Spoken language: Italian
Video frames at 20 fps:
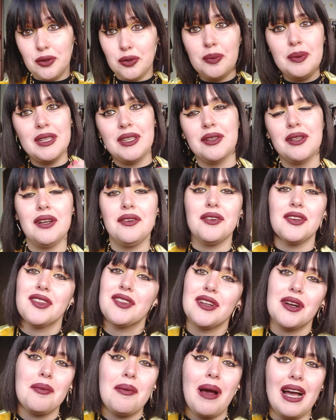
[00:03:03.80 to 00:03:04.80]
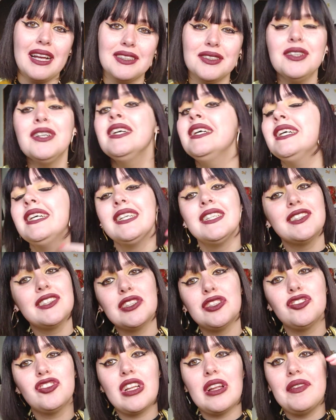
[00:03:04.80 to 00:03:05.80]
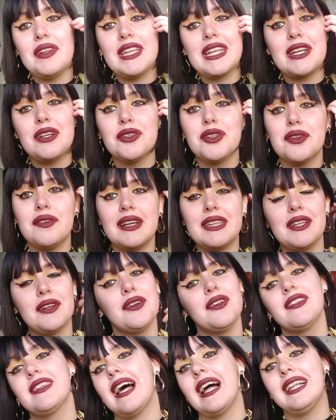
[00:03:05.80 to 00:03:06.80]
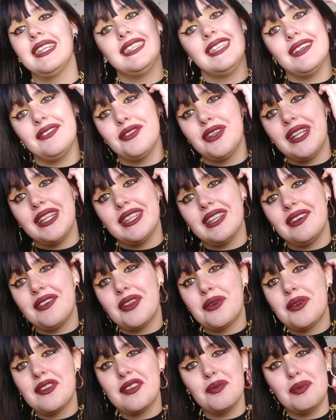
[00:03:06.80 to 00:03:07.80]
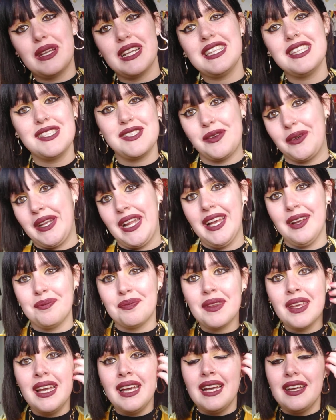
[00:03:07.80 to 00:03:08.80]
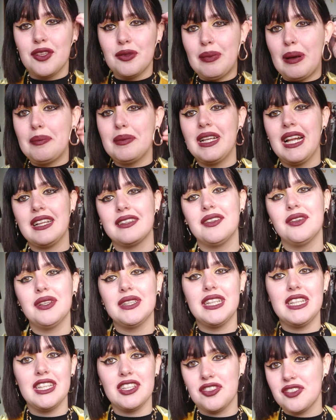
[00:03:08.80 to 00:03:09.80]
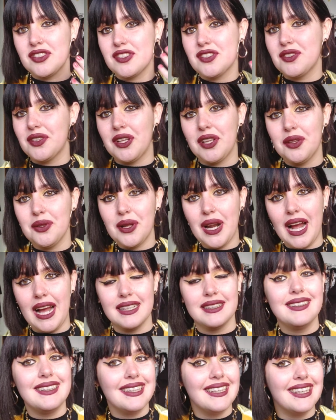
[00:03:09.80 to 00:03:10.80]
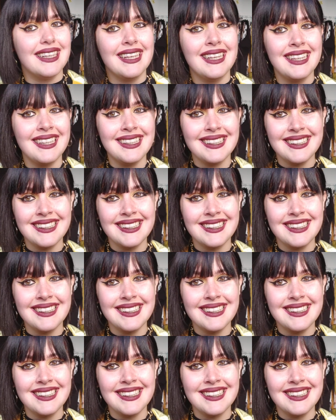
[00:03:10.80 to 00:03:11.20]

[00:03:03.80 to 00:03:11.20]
dubito nel vostro armadio, se non ce l'avete che lo trovate coi saldi e volete avere un'ispirazione, insomma abbinatelo a degli accessori dorati e